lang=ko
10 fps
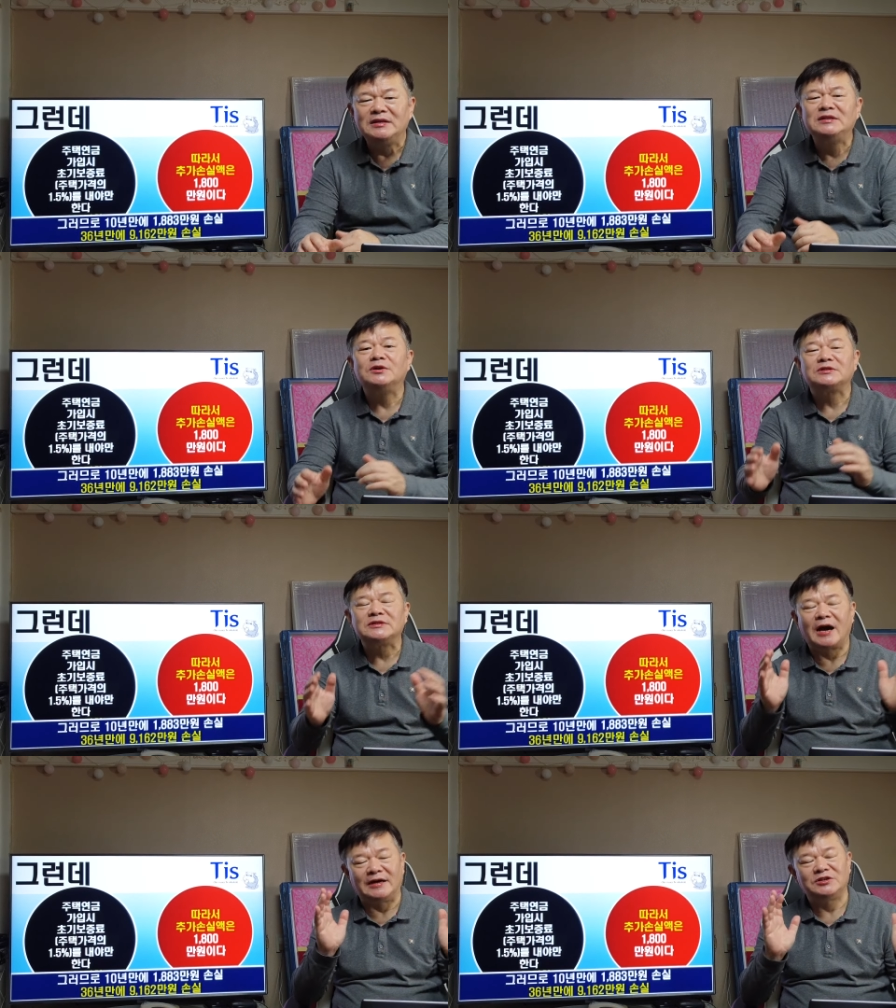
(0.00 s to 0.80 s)

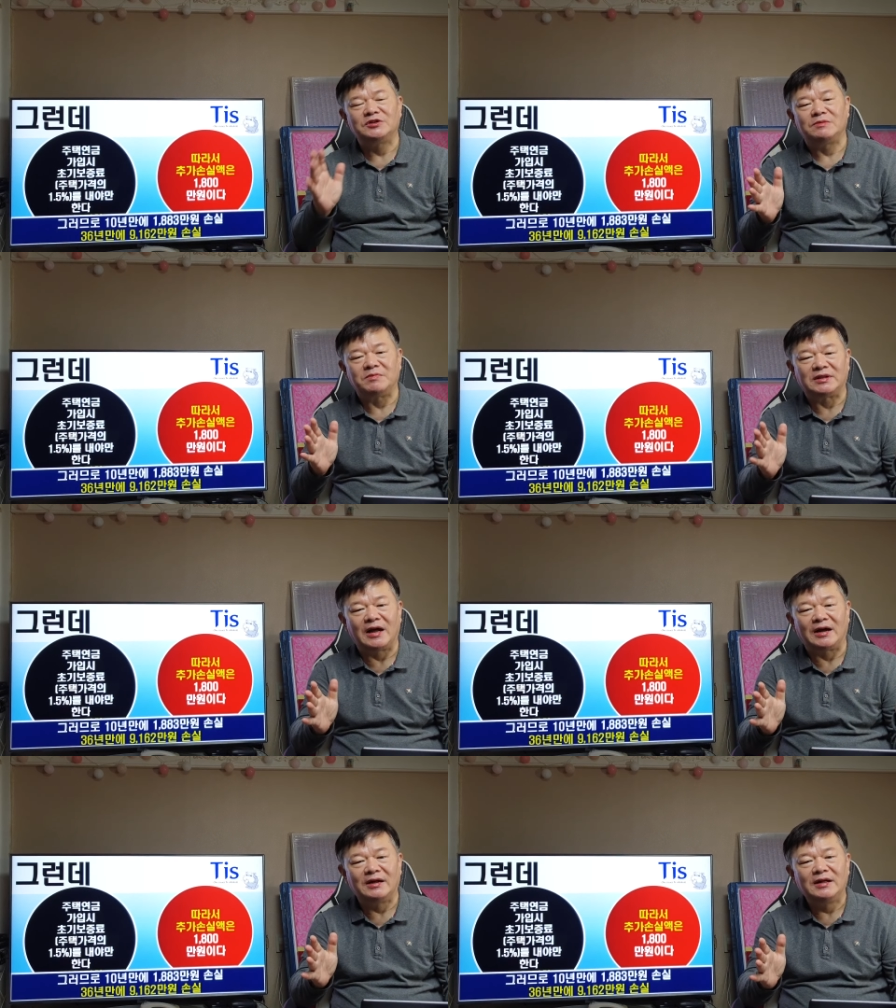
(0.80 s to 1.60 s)
이것은
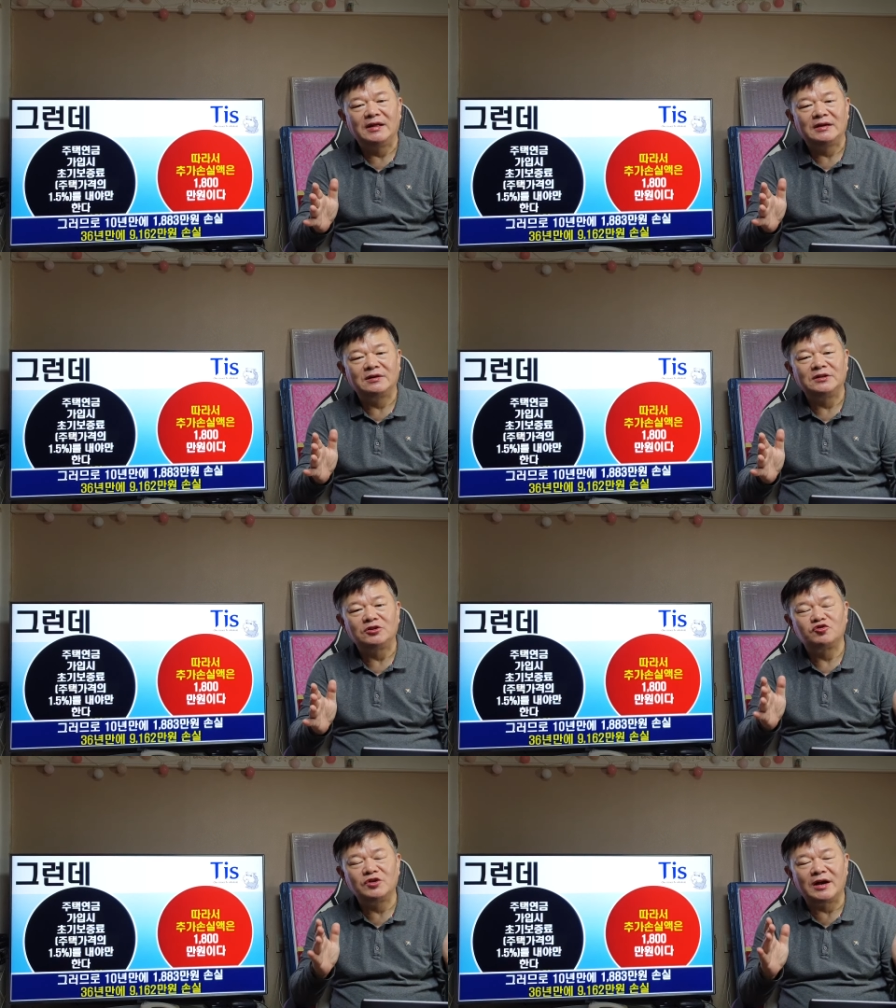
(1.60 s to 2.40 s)
가정입니다
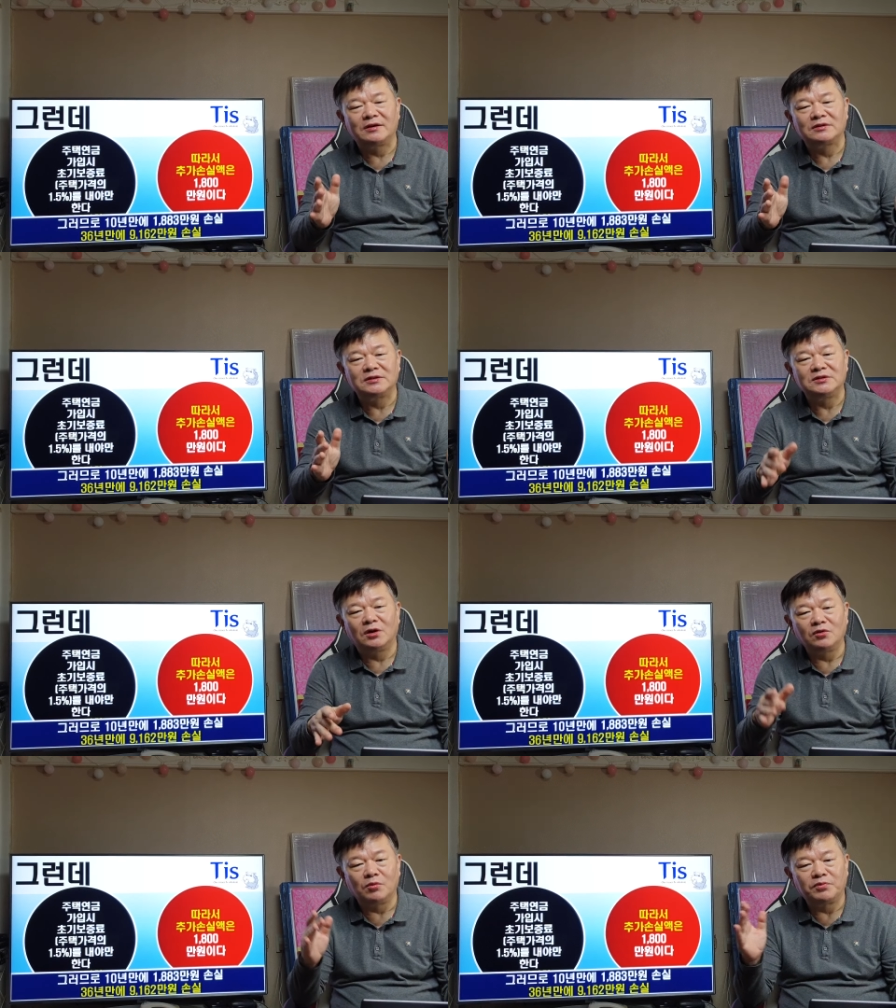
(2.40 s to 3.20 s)
그런데 중요한 것은
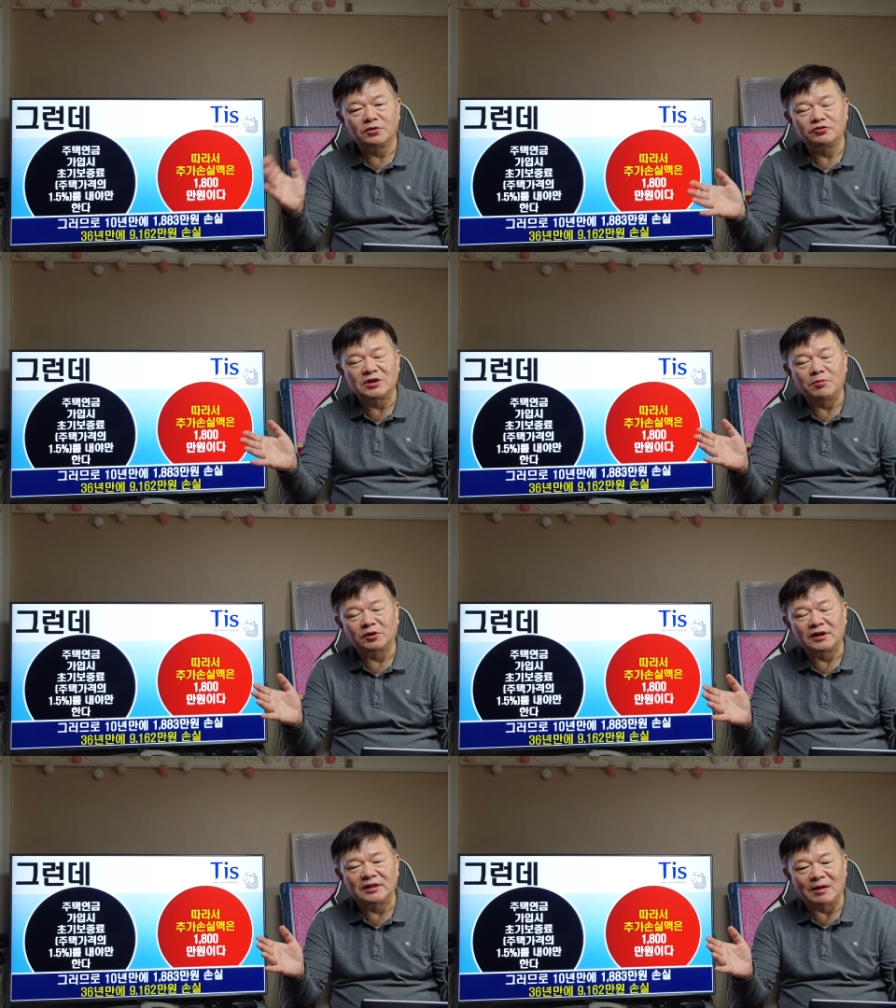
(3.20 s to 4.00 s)
연 5% 투자
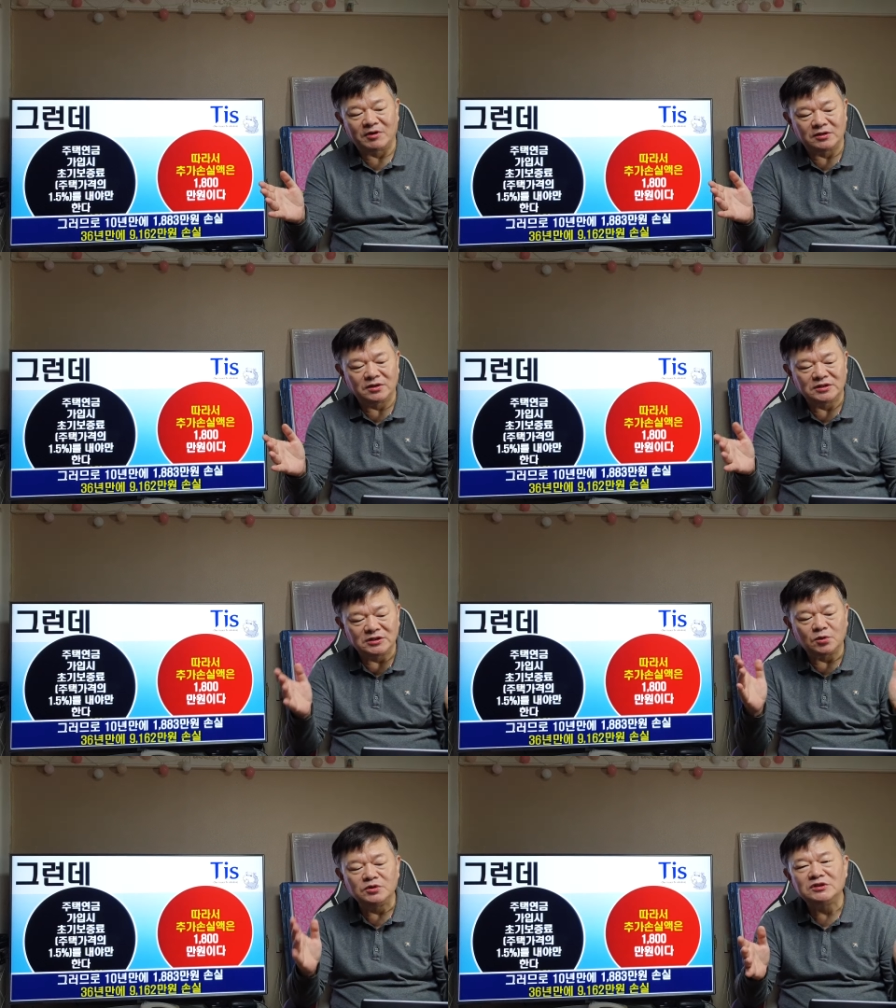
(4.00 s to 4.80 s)
못한다면요.
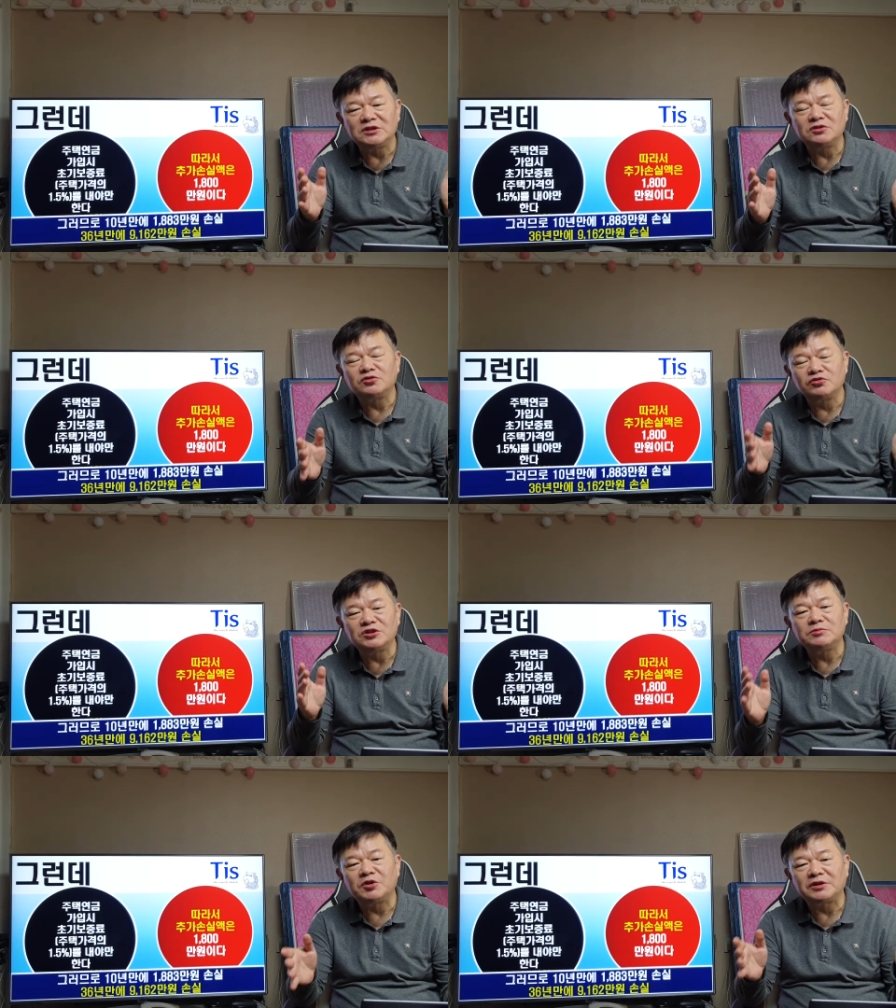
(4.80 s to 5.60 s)
이 손실은
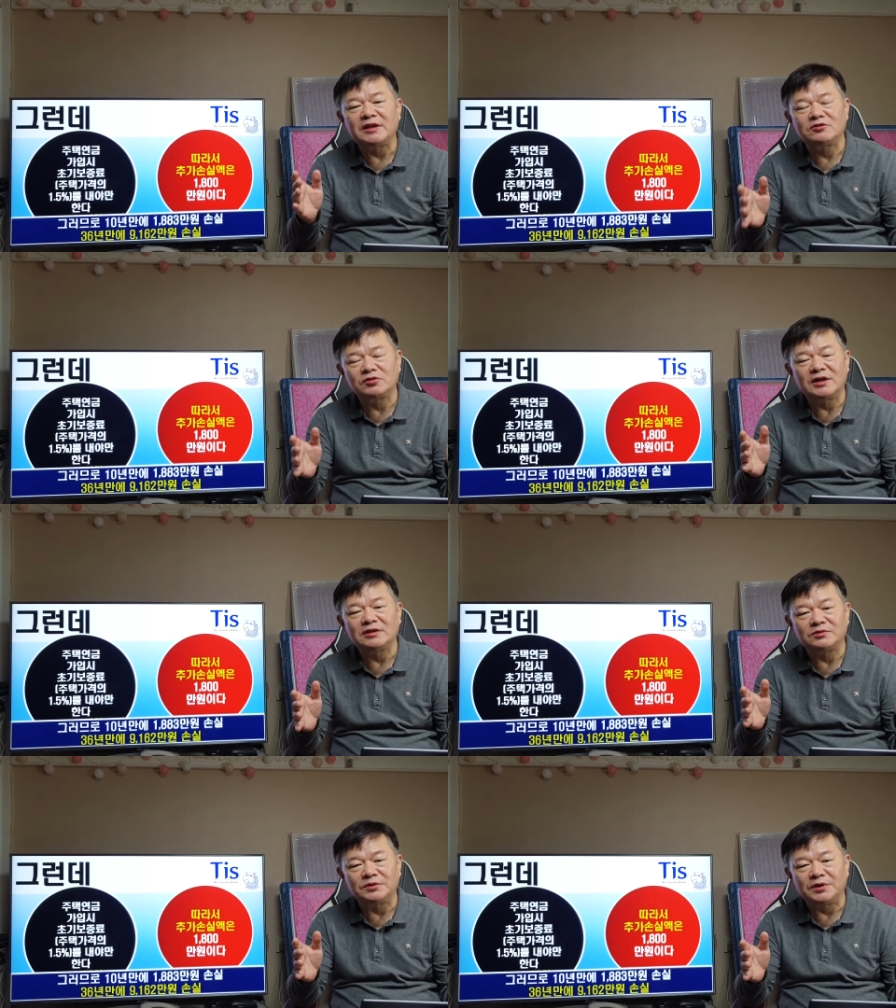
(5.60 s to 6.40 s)
수십억이 될 수가
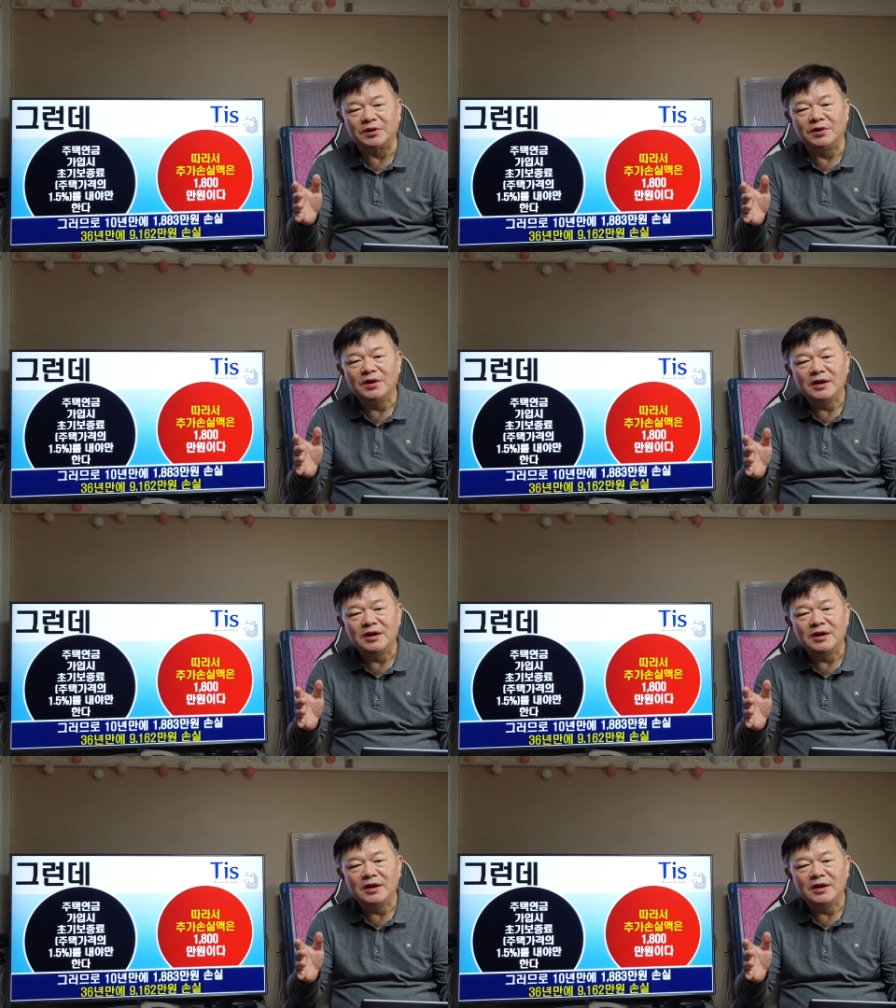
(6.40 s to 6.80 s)
있고요.